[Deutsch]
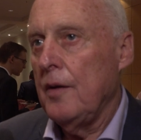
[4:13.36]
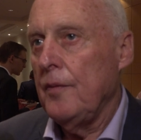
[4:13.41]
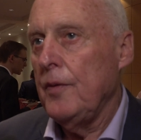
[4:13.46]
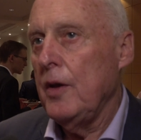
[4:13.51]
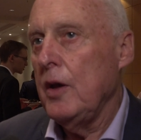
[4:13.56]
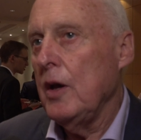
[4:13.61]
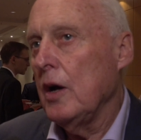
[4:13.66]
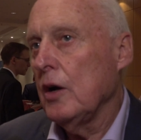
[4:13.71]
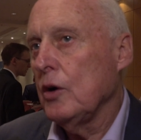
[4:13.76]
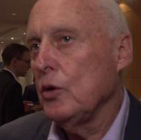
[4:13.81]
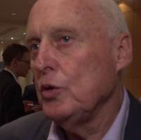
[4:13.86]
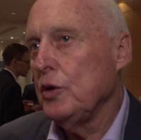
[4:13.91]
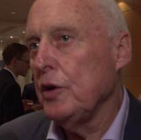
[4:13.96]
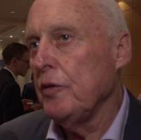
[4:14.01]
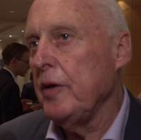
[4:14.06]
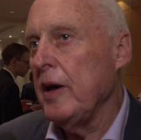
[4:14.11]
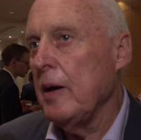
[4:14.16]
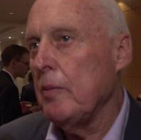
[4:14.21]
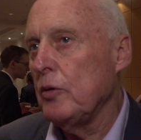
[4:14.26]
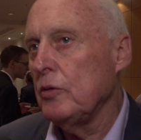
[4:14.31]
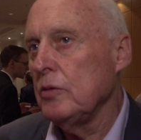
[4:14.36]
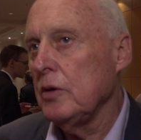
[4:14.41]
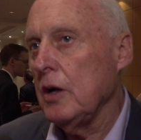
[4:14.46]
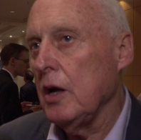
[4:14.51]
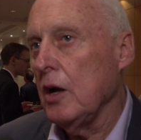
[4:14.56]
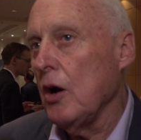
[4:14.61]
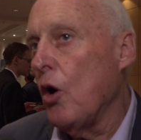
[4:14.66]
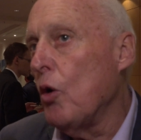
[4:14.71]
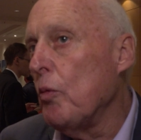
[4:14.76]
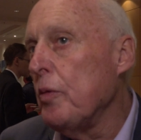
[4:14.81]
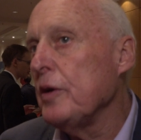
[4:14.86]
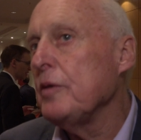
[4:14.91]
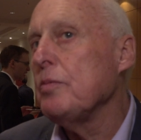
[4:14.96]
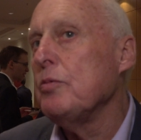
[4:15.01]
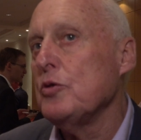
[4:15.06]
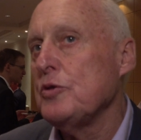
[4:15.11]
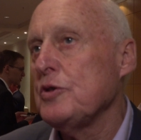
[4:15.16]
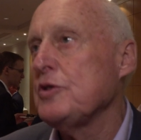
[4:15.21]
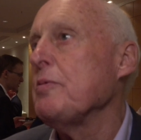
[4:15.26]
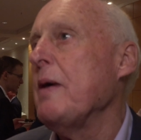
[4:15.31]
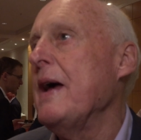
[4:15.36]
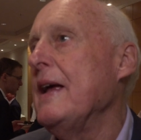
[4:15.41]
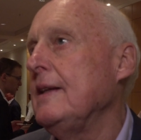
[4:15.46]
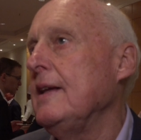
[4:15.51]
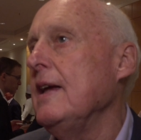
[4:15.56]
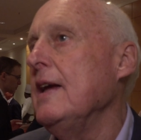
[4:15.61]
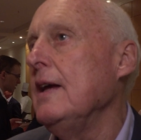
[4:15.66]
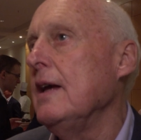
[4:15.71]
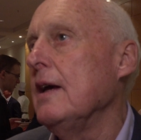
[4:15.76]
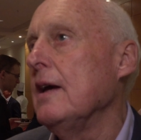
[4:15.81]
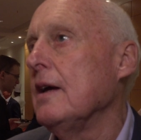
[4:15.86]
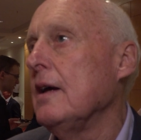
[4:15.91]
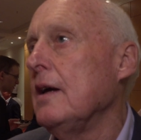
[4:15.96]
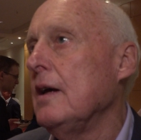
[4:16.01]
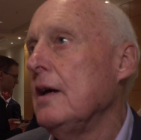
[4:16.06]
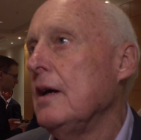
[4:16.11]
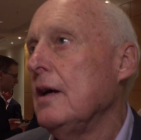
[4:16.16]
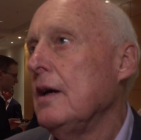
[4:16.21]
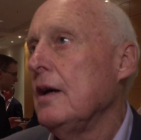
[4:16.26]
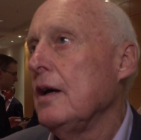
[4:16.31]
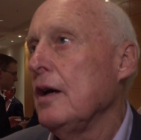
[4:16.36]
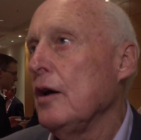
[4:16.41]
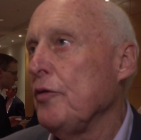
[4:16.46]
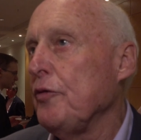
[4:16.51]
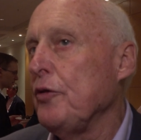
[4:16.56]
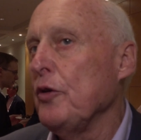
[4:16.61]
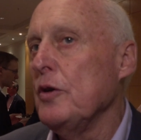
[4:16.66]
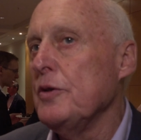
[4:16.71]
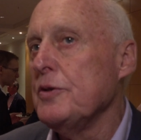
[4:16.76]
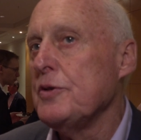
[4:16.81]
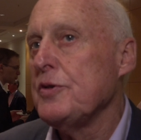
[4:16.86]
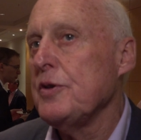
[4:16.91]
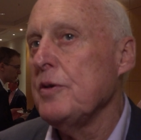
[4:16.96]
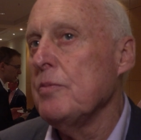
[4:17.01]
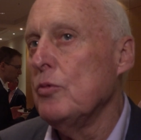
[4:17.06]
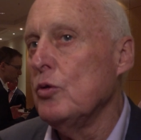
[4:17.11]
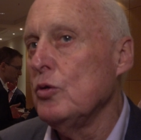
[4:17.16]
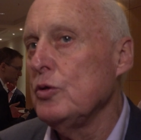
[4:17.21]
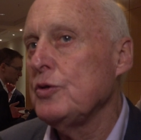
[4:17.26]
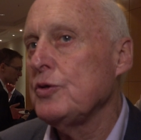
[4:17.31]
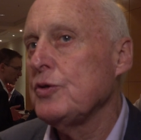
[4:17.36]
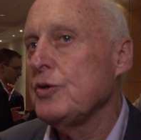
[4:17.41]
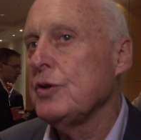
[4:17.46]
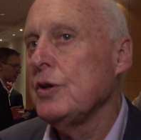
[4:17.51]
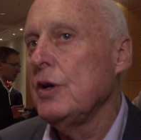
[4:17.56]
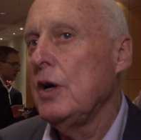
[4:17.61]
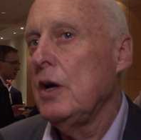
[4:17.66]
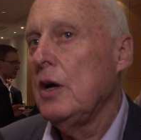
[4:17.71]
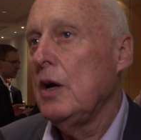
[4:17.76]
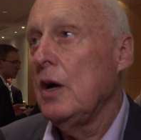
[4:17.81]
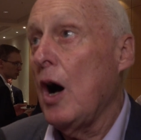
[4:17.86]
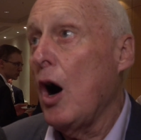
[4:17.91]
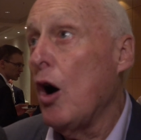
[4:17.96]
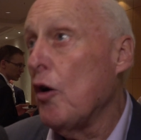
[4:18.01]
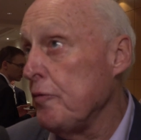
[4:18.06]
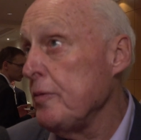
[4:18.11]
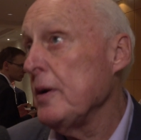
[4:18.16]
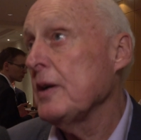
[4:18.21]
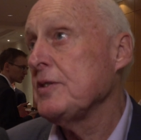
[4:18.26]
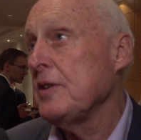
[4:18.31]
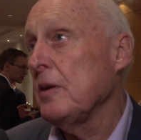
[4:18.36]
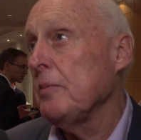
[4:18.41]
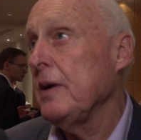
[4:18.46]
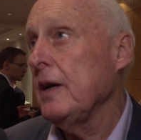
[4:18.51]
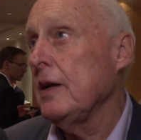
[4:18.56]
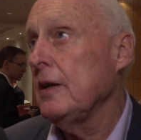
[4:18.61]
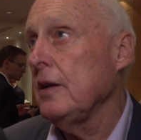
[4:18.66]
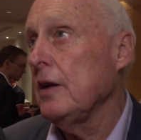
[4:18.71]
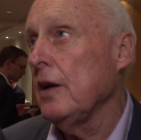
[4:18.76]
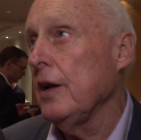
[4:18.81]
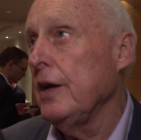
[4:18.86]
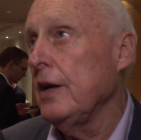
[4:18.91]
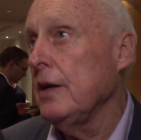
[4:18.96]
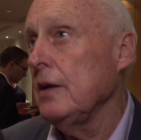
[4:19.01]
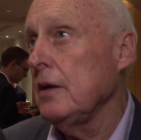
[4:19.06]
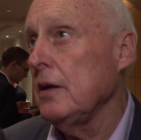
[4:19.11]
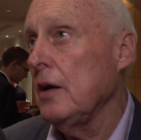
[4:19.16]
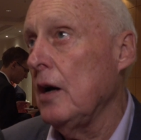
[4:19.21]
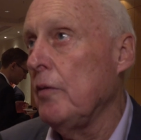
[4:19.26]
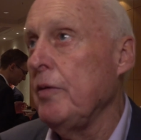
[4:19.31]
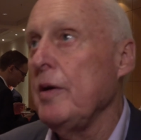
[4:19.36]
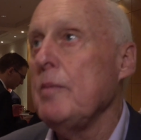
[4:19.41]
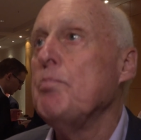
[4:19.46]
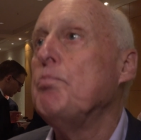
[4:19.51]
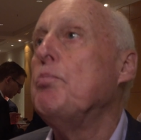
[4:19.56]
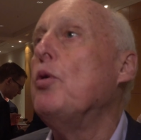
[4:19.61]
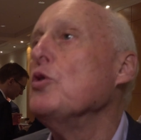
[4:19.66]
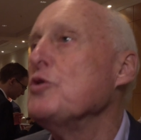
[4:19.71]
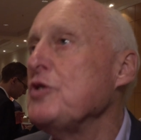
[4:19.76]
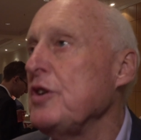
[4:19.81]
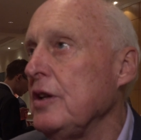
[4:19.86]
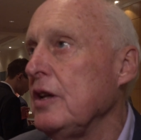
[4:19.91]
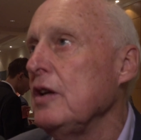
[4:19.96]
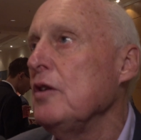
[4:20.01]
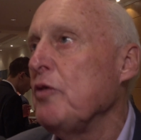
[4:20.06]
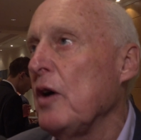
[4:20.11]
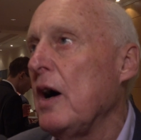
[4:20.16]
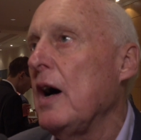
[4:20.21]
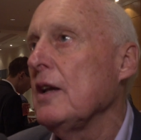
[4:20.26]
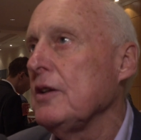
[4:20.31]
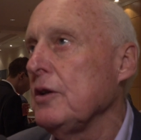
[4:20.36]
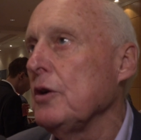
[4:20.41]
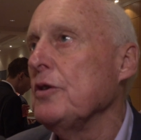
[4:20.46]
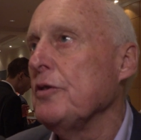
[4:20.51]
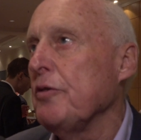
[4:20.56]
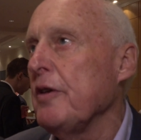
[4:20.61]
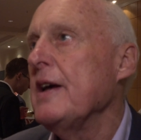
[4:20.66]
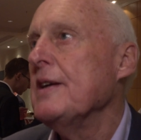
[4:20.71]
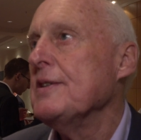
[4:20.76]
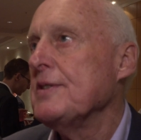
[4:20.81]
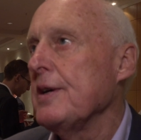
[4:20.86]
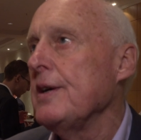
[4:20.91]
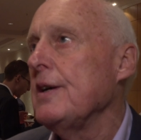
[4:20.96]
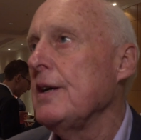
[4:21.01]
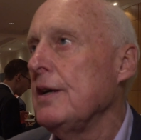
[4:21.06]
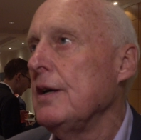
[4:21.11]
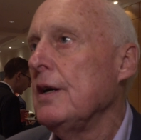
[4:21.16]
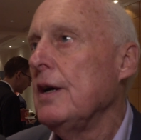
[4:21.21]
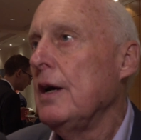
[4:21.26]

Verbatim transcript: Naja, gute Werbung, glaube ich, muss zwei Dinge erfüllen. Sie muss Aufmerksamkeit erregen, aber in positiver Art und Weise.